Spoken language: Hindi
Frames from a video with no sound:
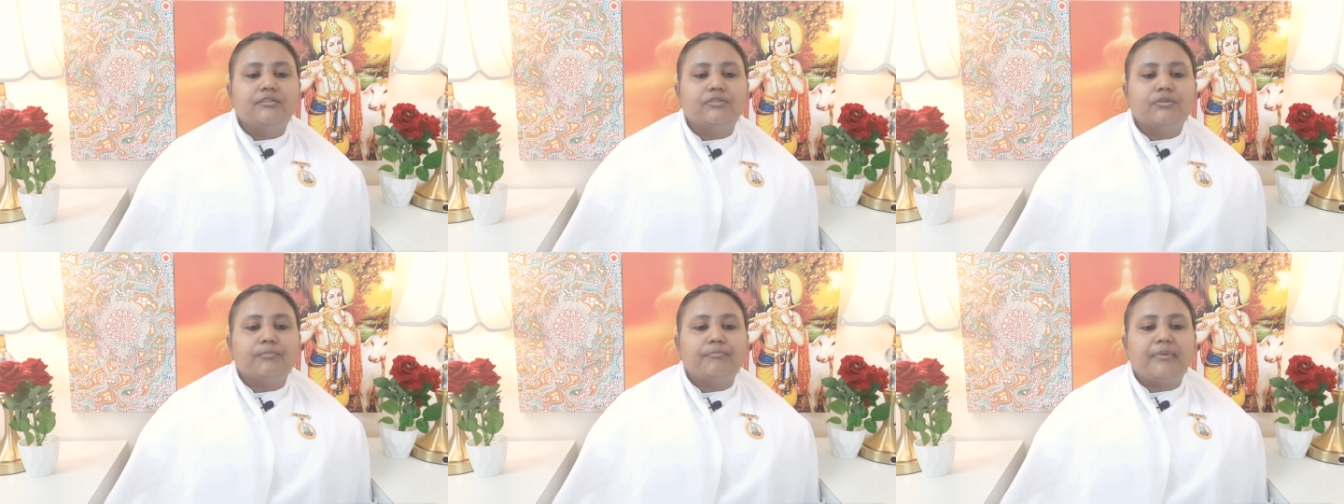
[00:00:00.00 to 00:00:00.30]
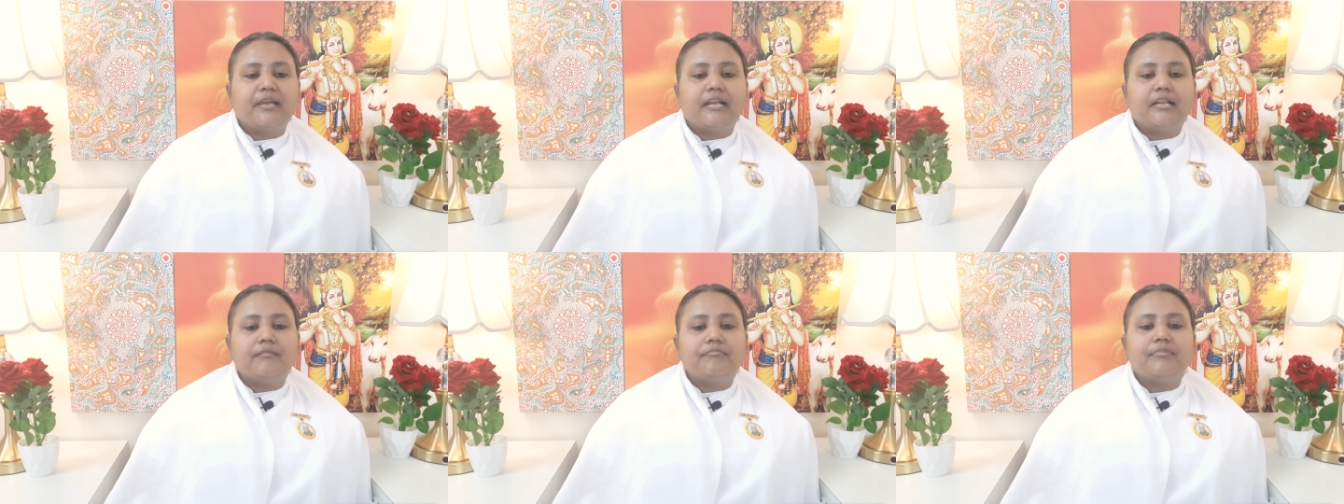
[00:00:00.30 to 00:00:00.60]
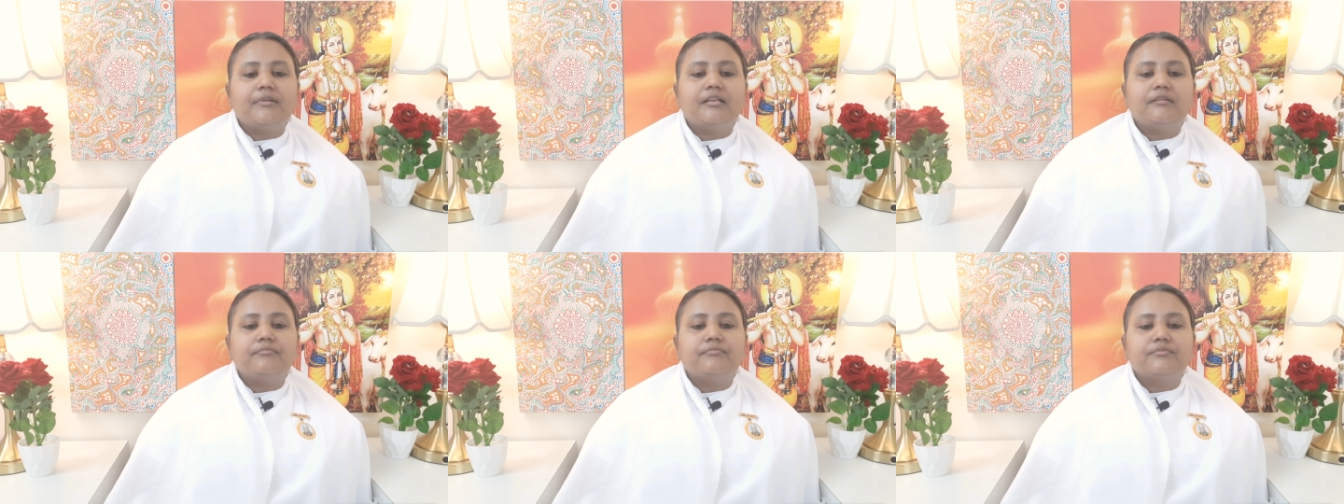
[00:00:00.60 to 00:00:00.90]
तो पहले
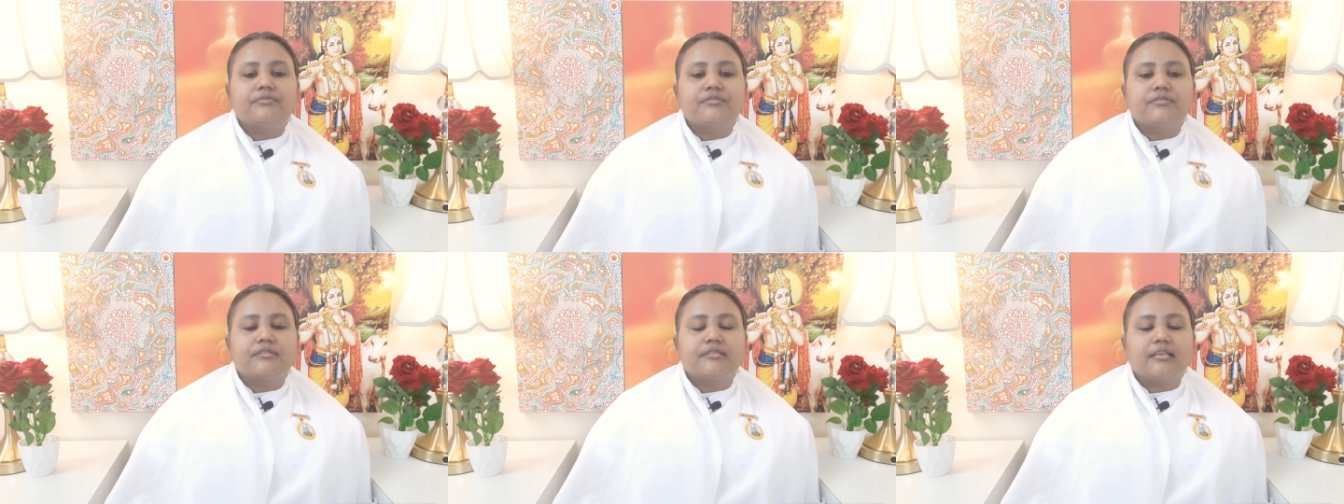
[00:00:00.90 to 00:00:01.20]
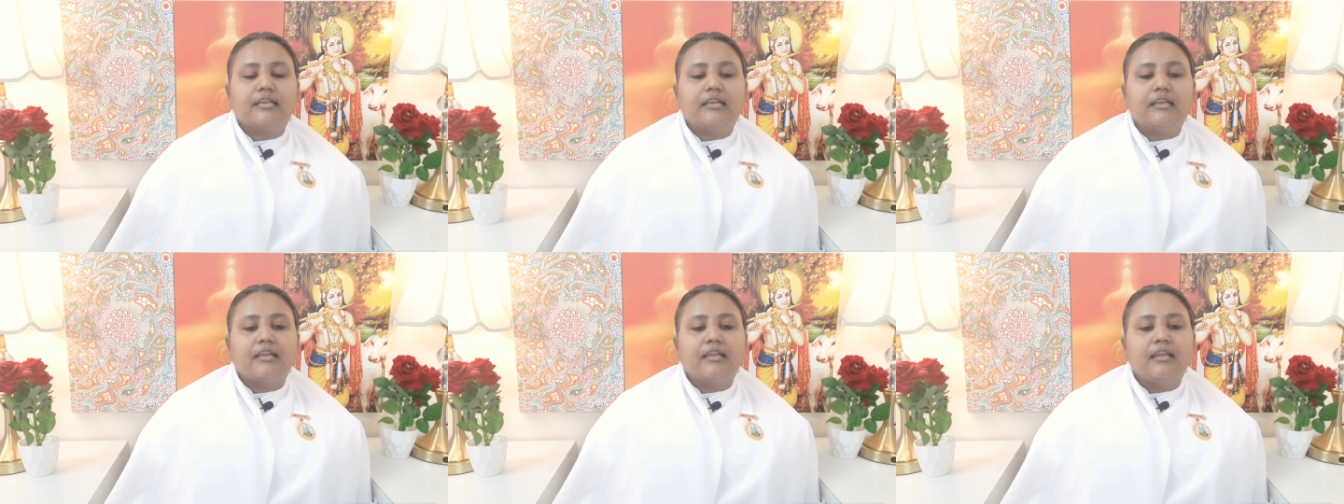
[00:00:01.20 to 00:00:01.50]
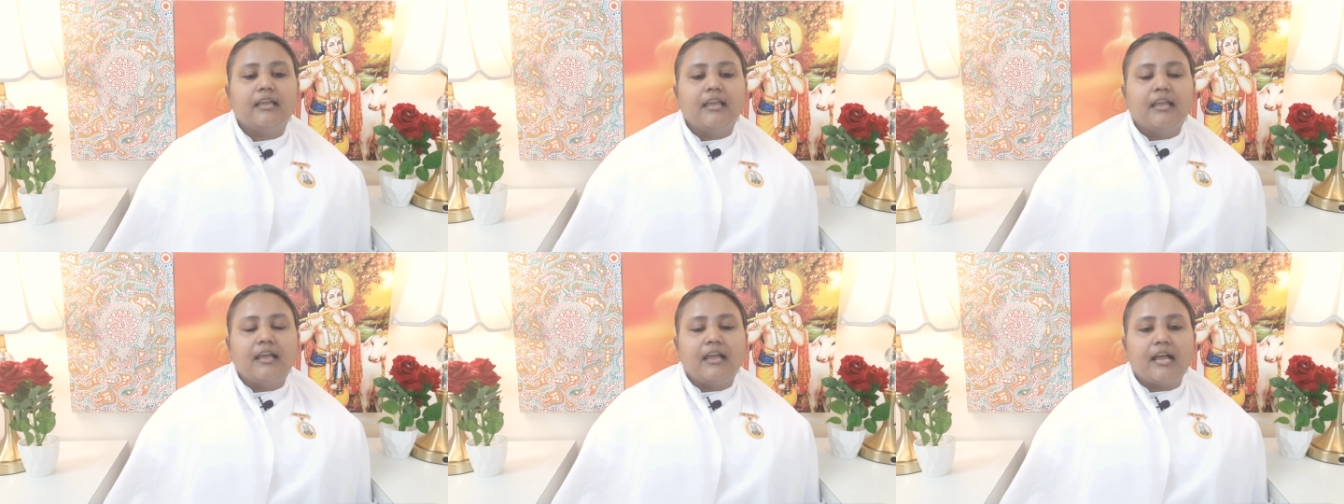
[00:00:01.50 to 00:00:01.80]
पहले पूछते
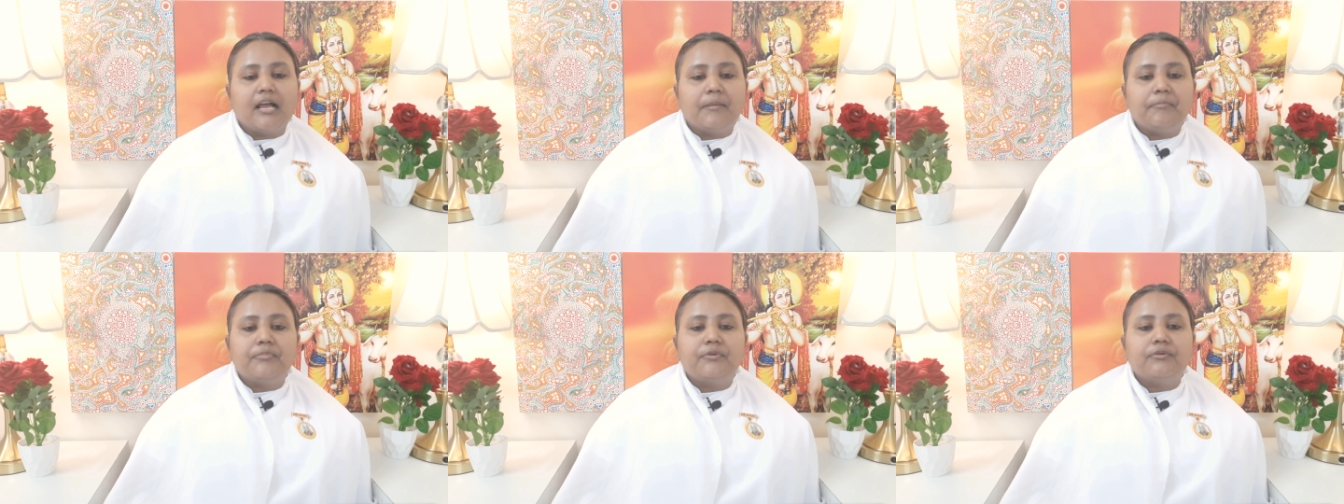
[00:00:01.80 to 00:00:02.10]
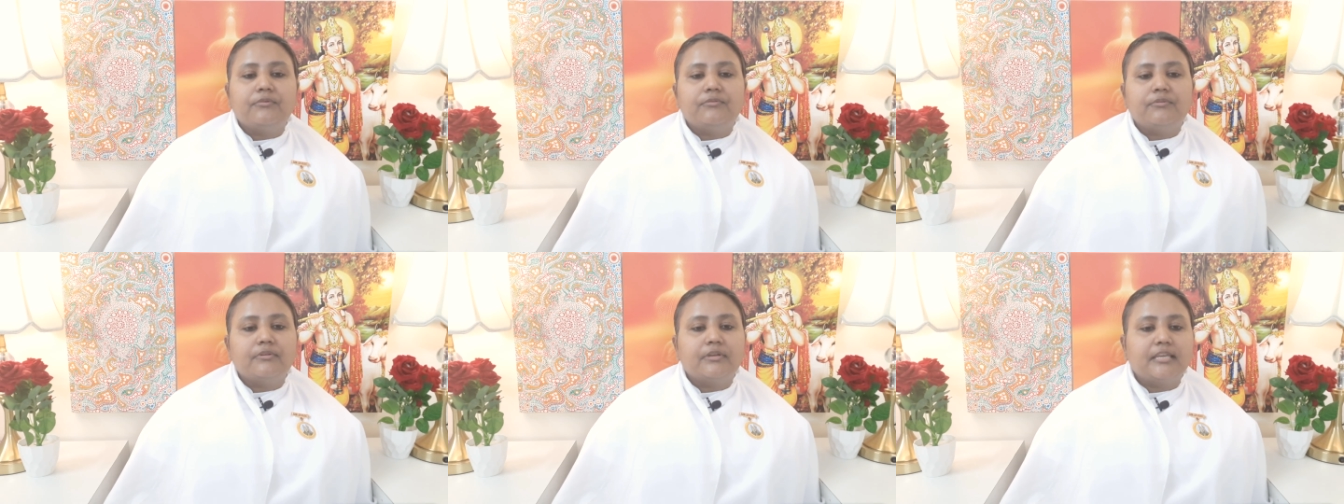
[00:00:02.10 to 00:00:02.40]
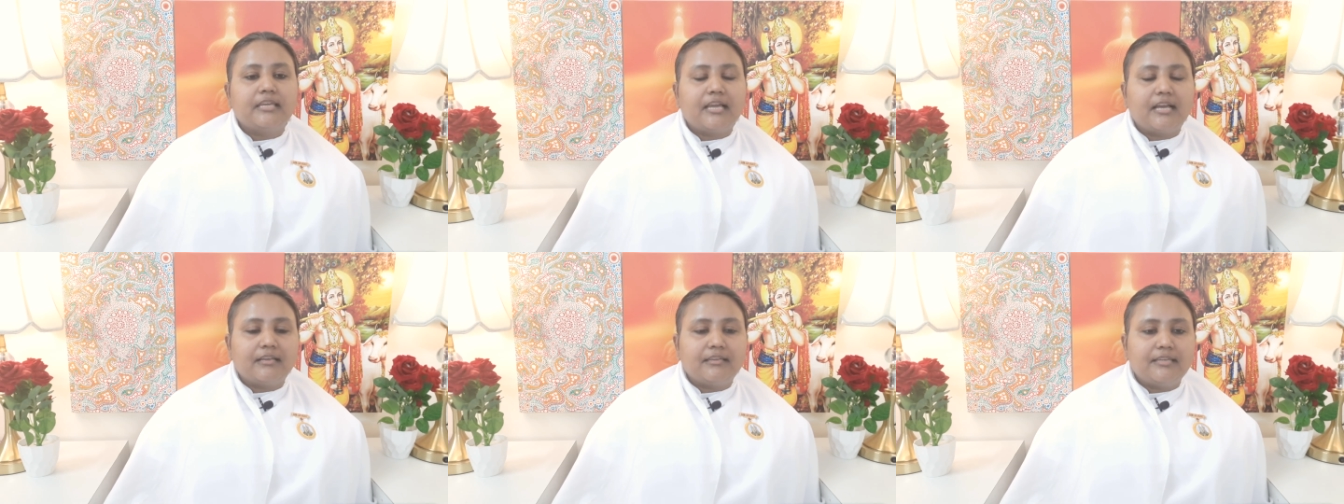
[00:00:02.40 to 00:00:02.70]
हैं आप लोगों
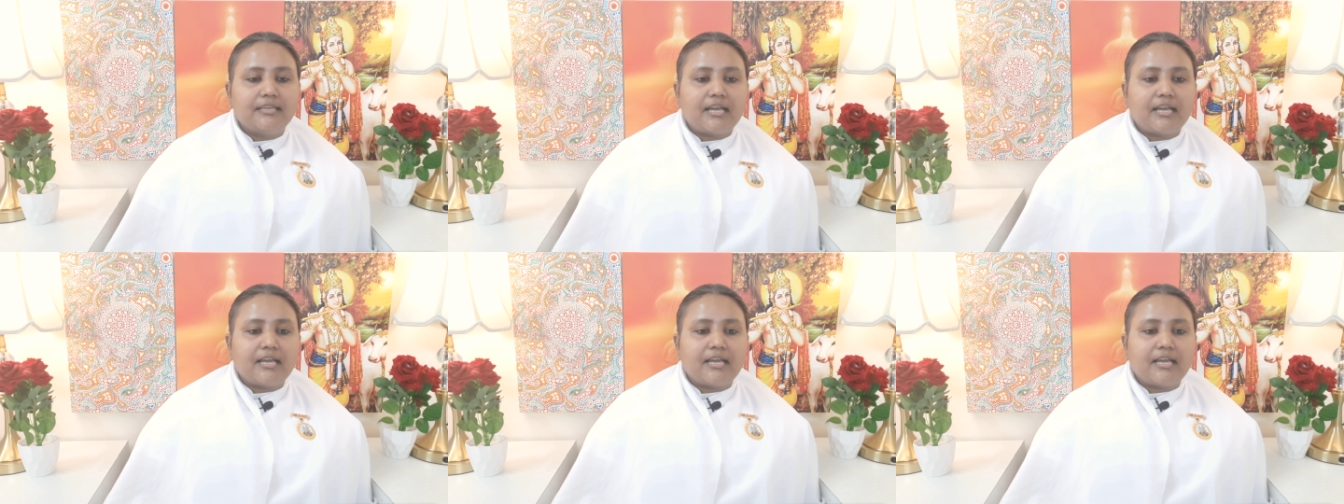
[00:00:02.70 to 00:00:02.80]
के यहाँ